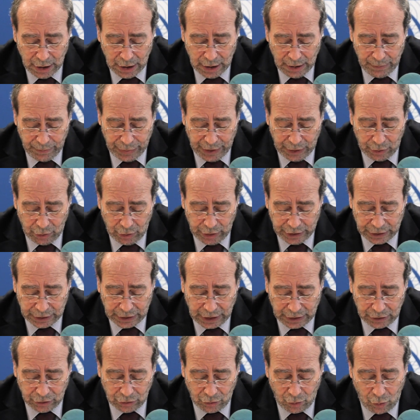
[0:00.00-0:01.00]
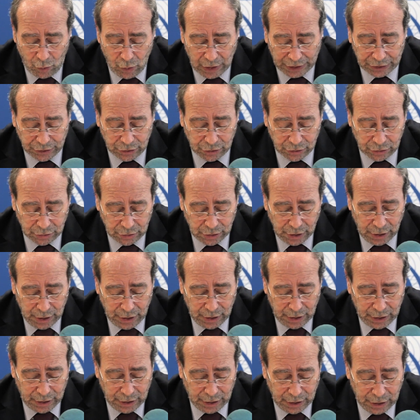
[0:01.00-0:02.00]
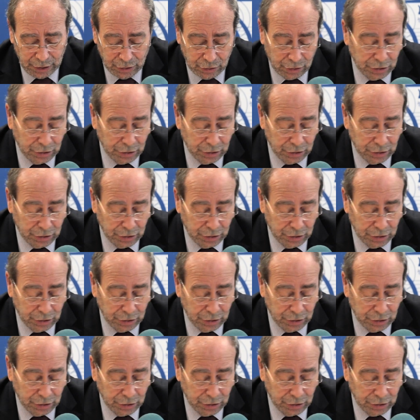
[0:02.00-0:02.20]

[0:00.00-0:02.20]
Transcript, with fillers: pero en tanto en cuanto eh,